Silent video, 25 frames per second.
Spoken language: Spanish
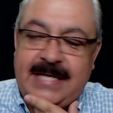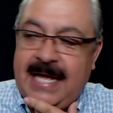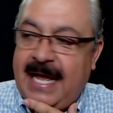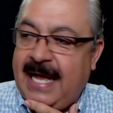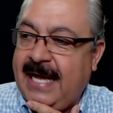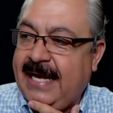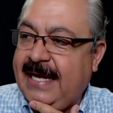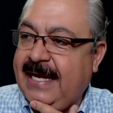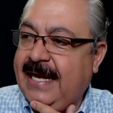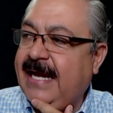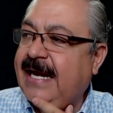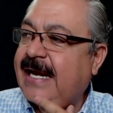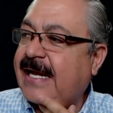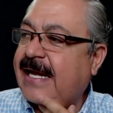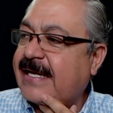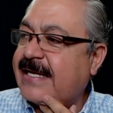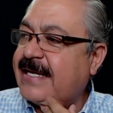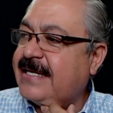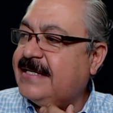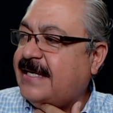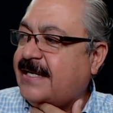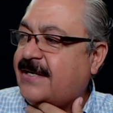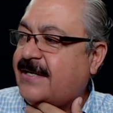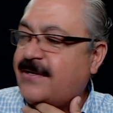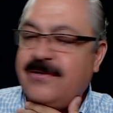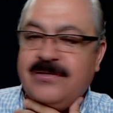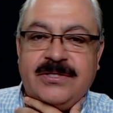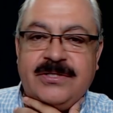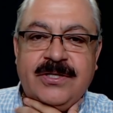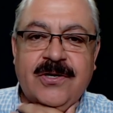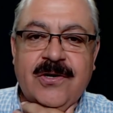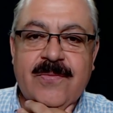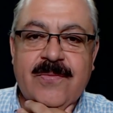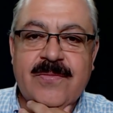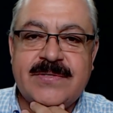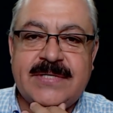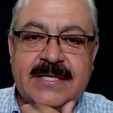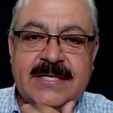Ah, caray, es que no sé
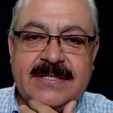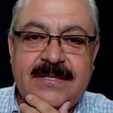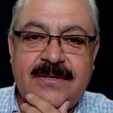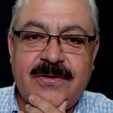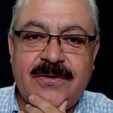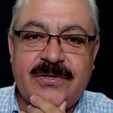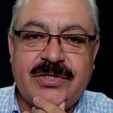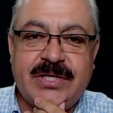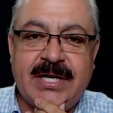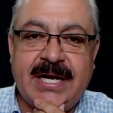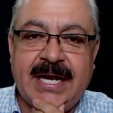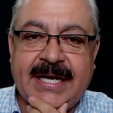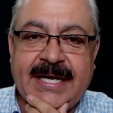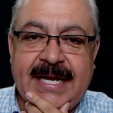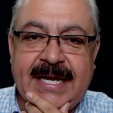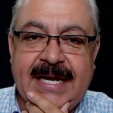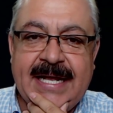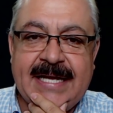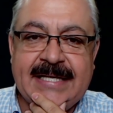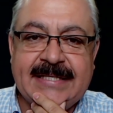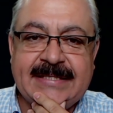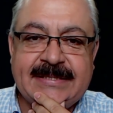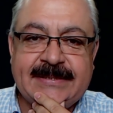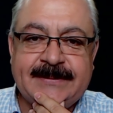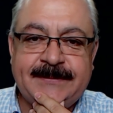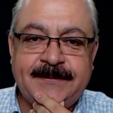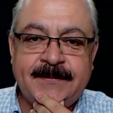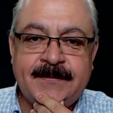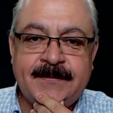cómo se hacen los chilaquiles.